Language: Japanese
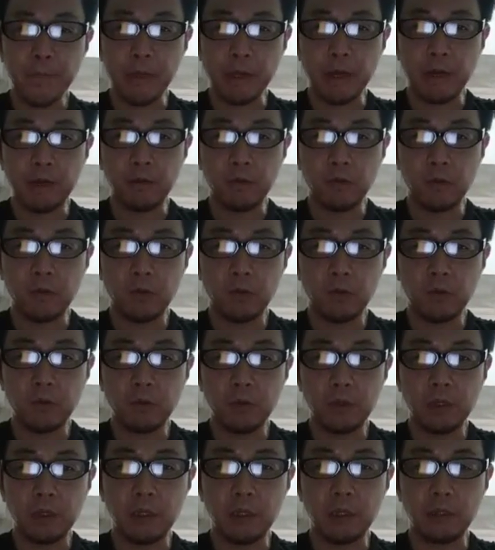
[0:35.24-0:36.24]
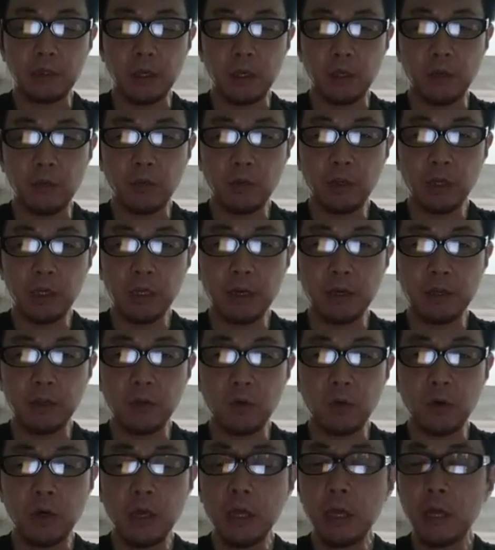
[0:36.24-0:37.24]
あのいいんですけども、ただあ
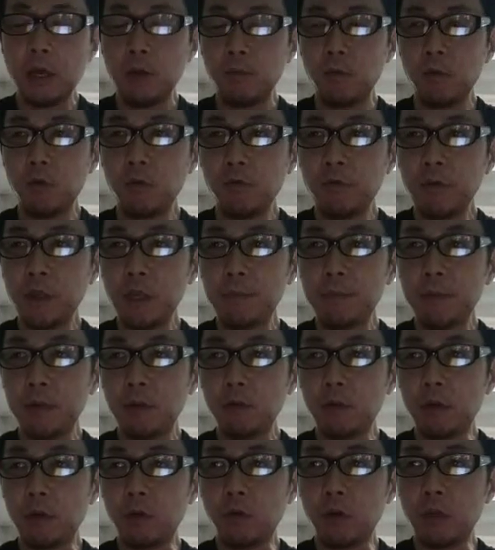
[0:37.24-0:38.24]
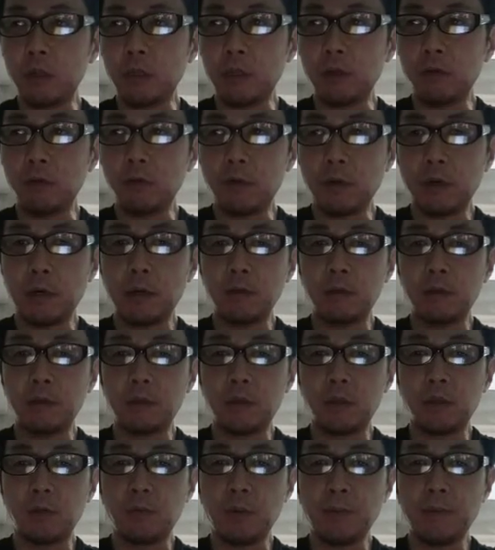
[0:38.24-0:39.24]
の、このフィリピンとかにこうやっていると分かるんで
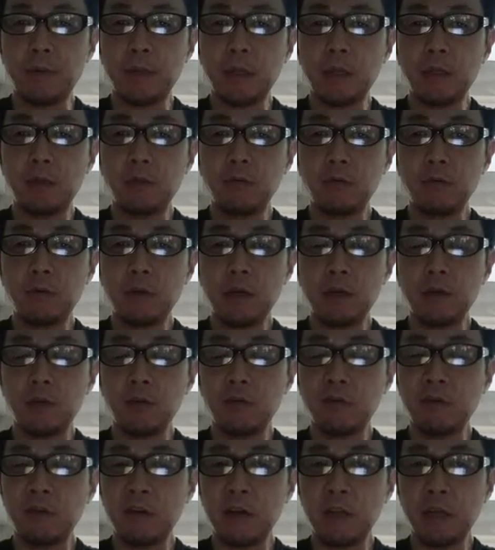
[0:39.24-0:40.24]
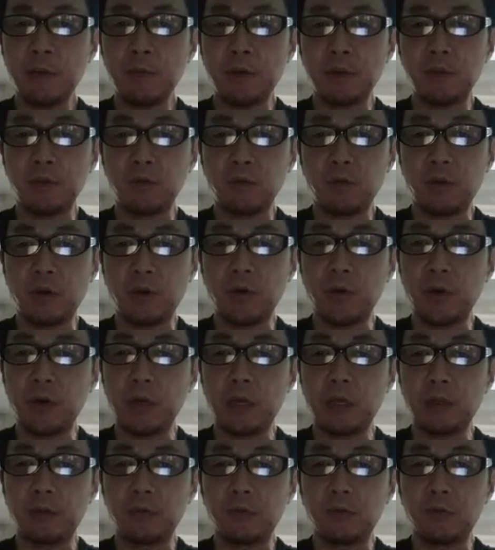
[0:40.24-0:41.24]
すけども、やっぱりネットの環境が悪い場所とか
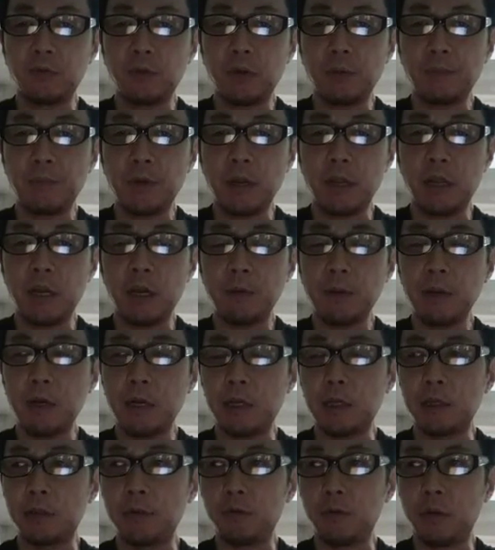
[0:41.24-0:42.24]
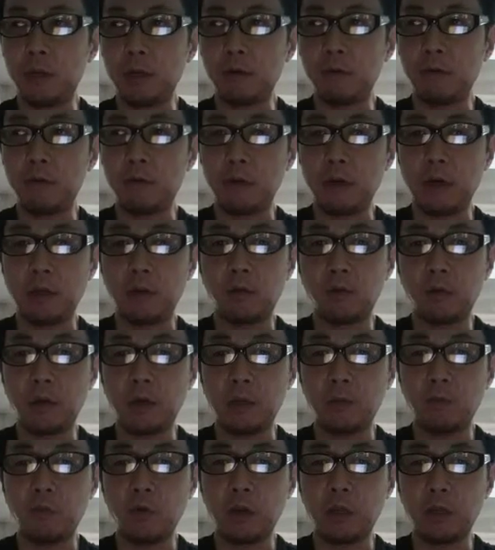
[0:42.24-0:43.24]
はあのやっぱり選べないですよね、あのお
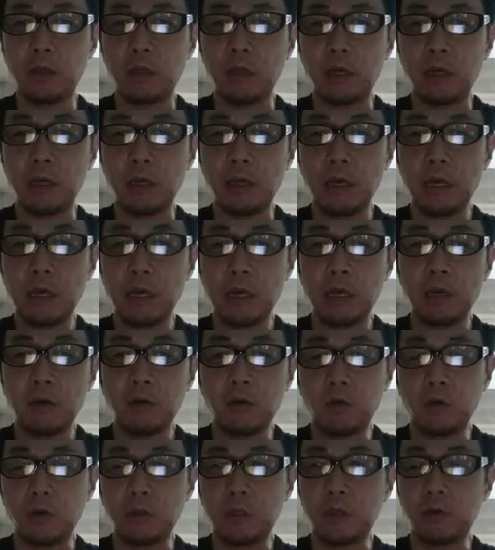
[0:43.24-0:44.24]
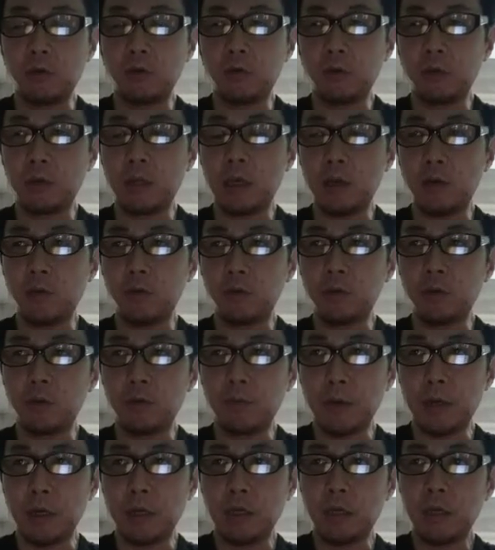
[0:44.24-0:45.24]
金もらってコーチングを提供する
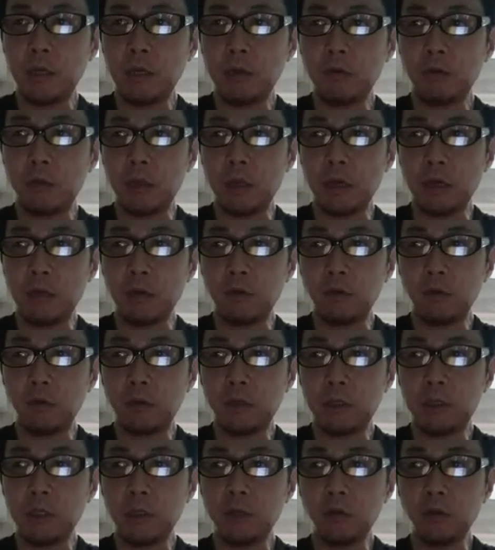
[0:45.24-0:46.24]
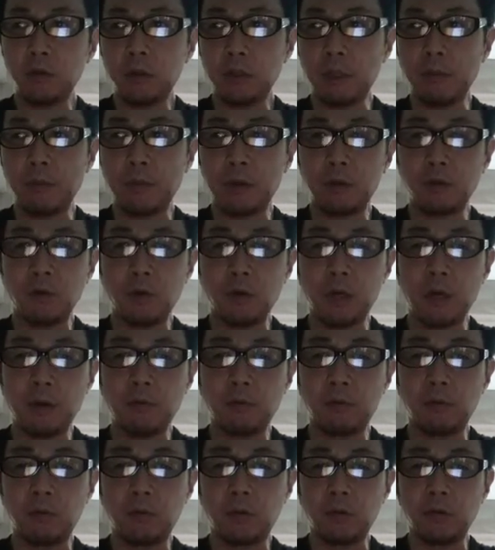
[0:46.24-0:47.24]
場合に、なのであのきちんとした場所を選
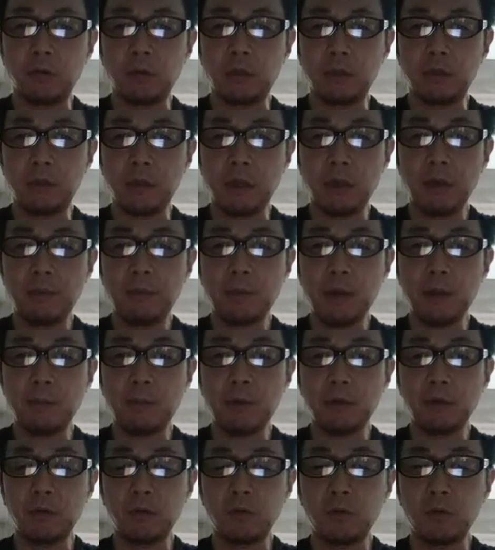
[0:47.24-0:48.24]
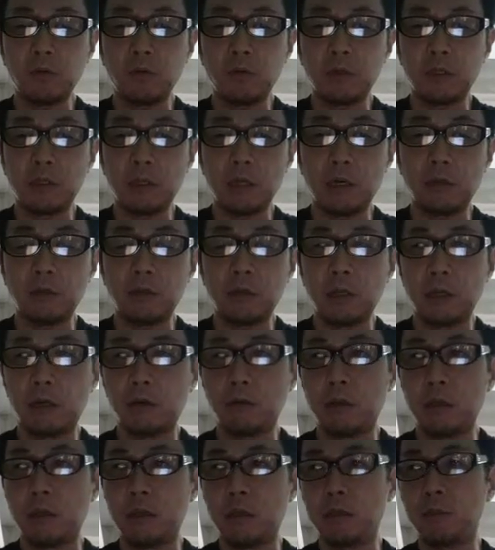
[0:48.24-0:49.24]
ぶっていう、ですねやっぱり場所と時間の制約
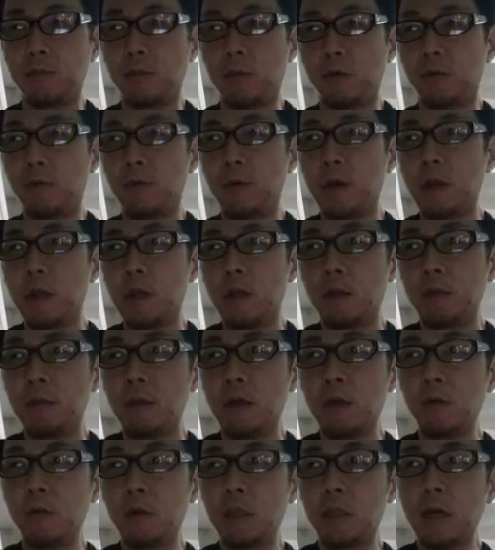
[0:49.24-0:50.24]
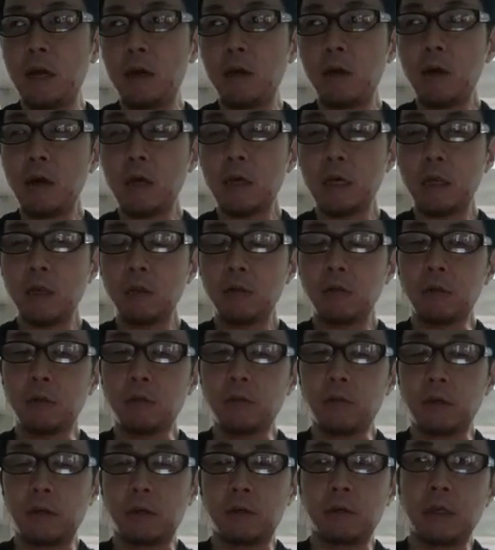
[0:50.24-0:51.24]
が出てしまう、なので単価を上げるという
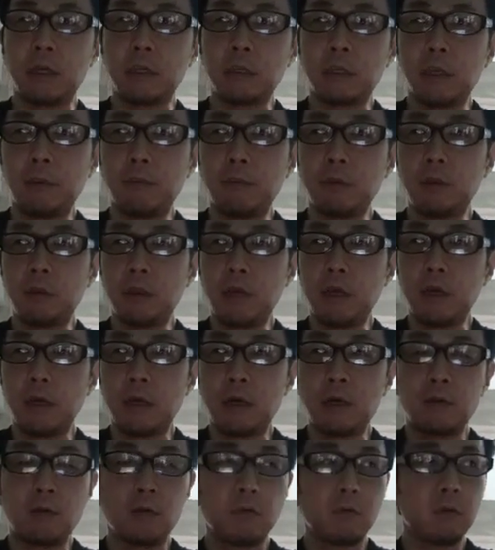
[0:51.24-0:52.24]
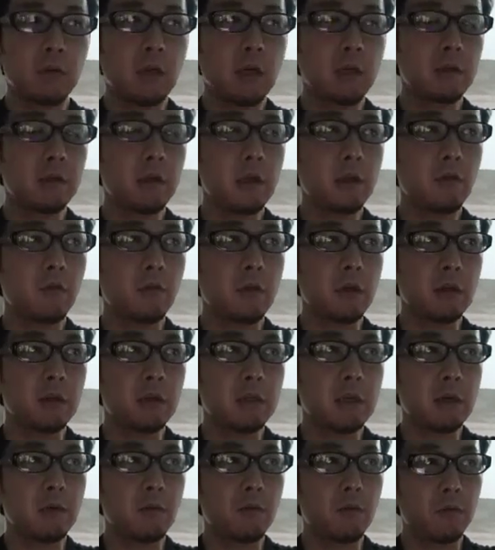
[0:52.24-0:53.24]
のはとにかく大事になりますね、あのたくさんのお客
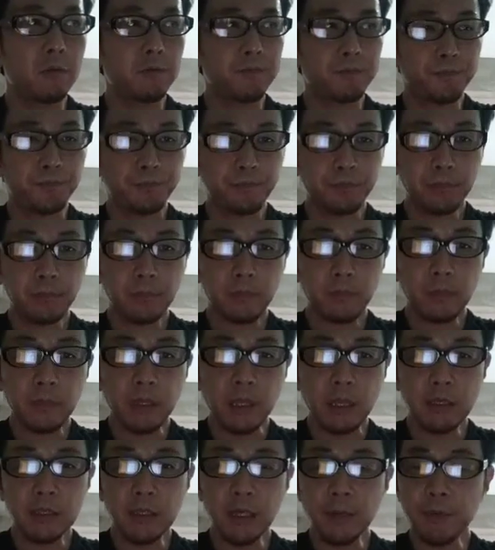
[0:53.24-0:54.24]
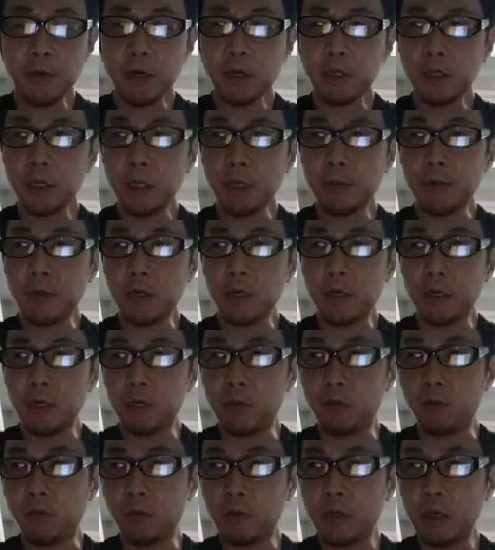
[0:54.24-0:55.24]
さんを裁かなければいけな
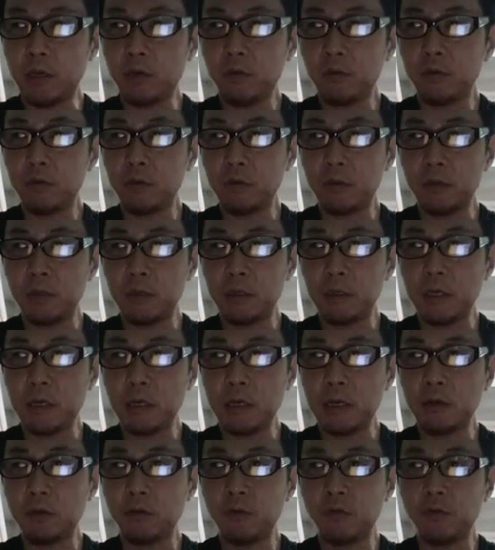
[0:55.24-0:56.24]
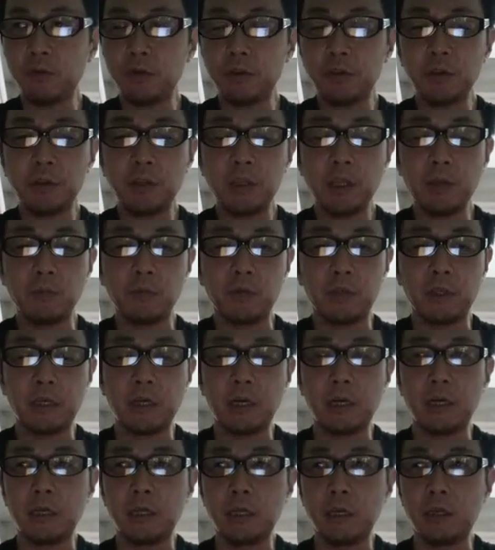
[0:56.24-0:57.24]
いと結局せっかく独立しても時
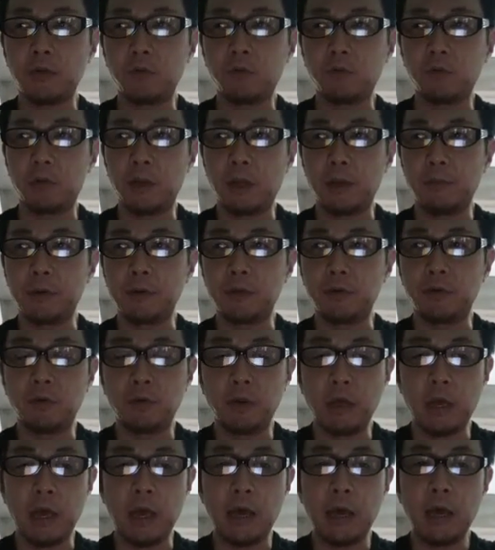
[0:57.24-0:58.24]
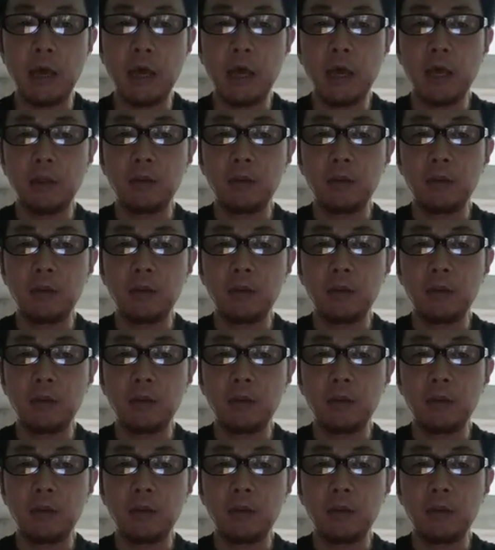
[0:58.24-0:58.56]
間がないということになりますので。